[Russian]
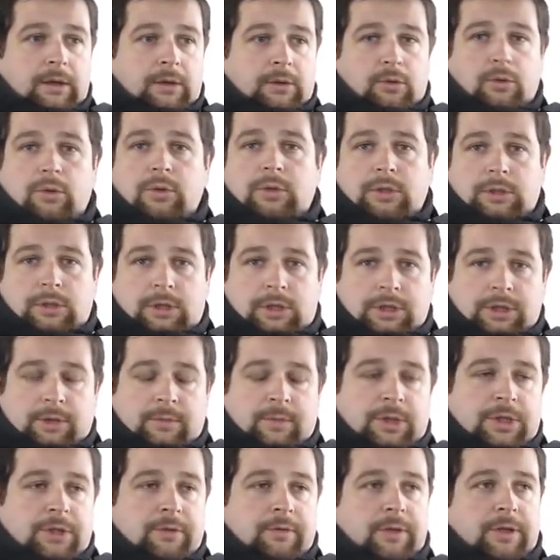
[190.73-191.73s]
Но это
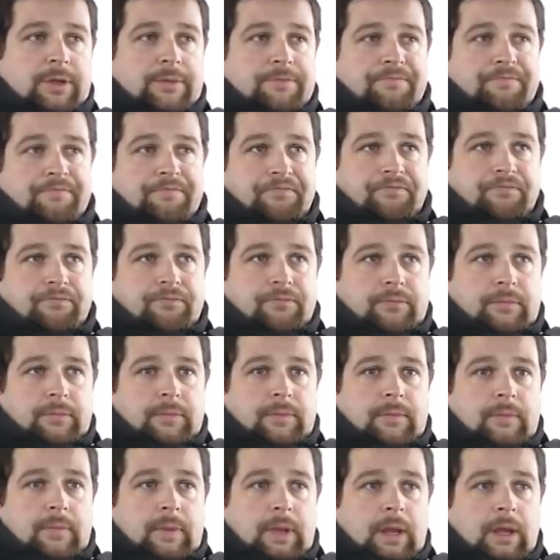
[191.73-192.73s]
слишком очевидно.
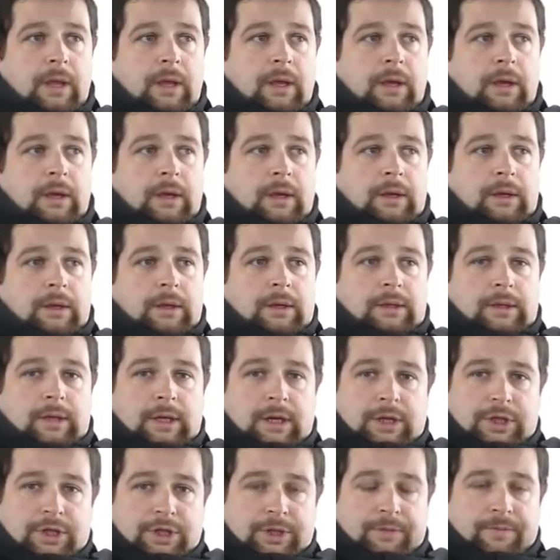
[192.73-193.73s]

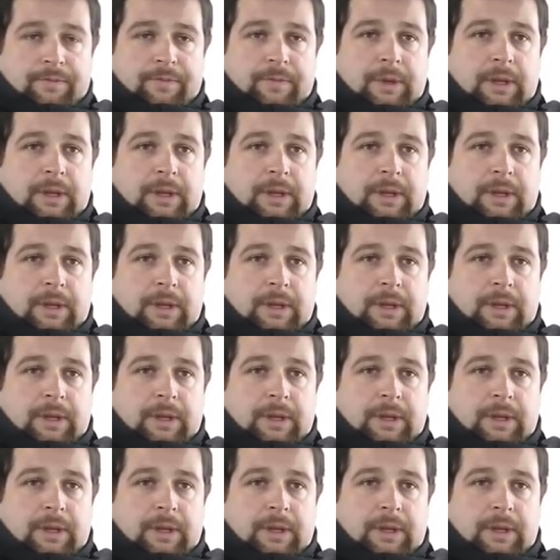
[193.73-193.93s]
Дальше.